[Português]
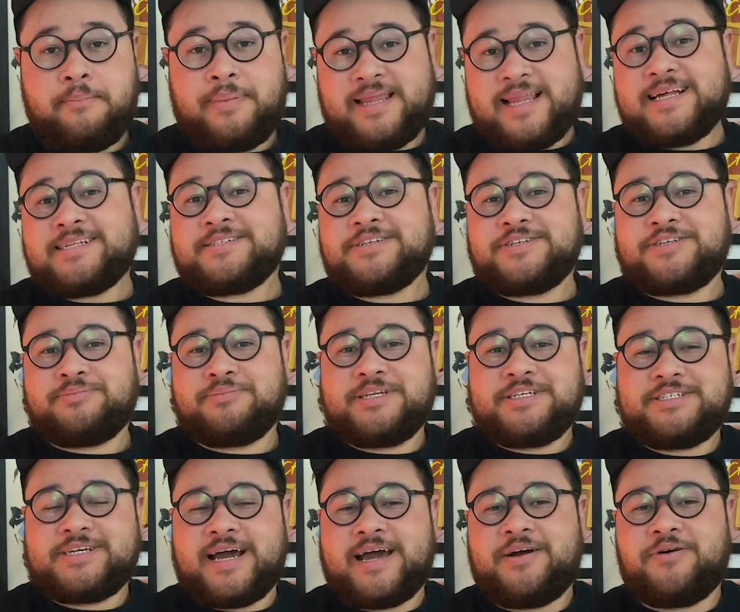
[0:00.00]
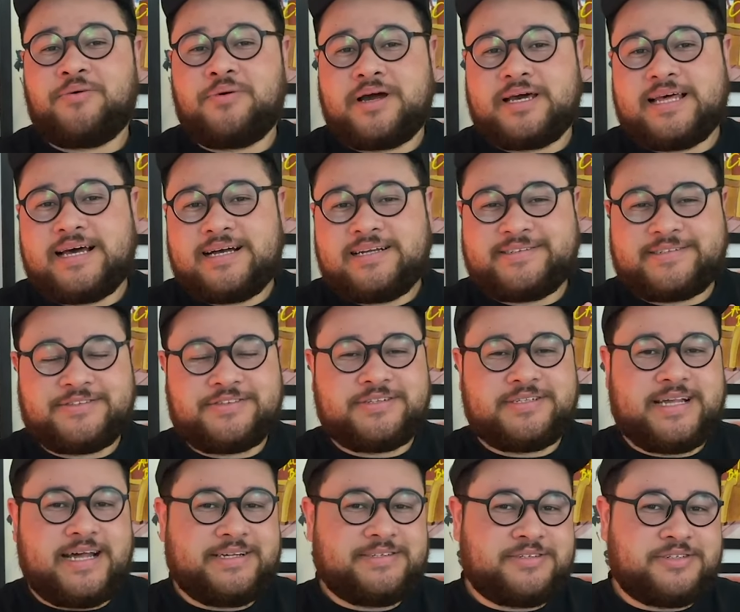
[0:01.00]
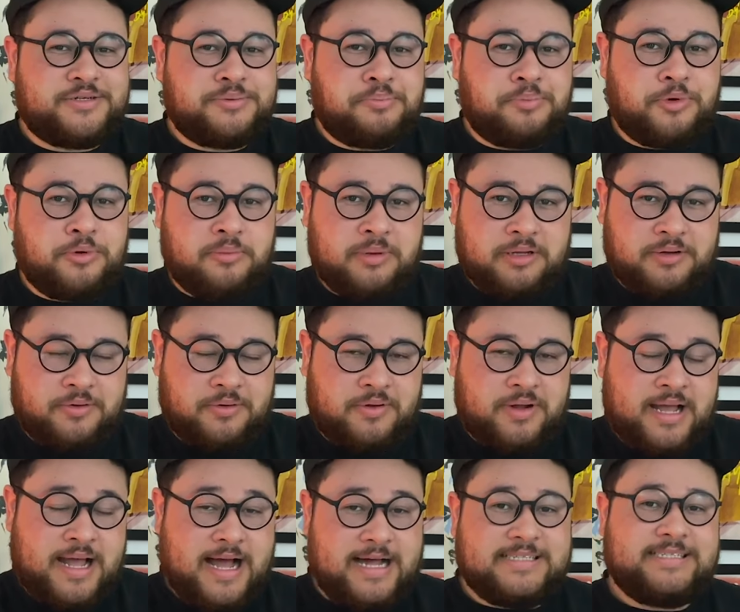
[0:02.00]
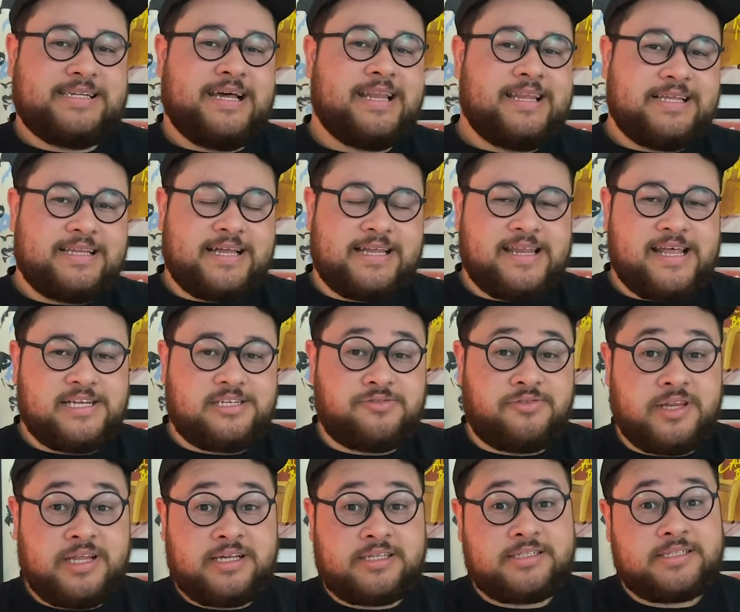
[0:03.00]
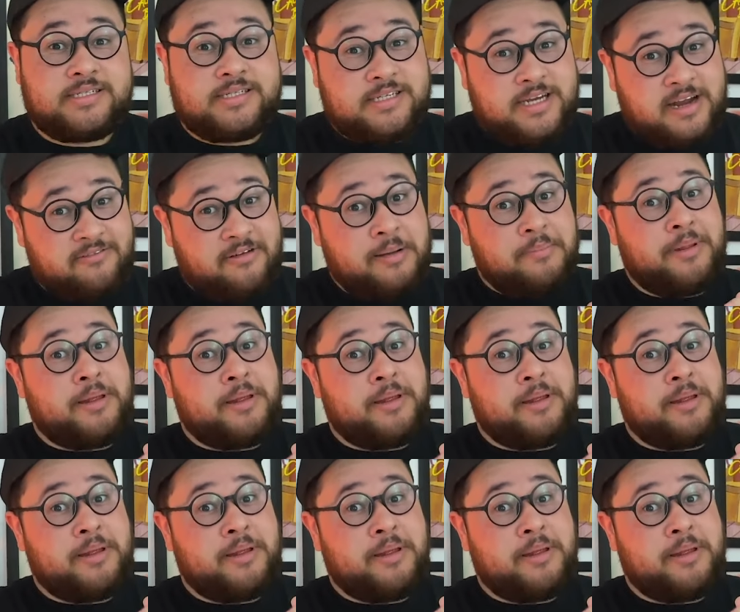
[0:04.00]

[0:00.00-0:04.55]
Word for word: Pedaço de mim já é um grande sucesso de público. A série da Netflix já vai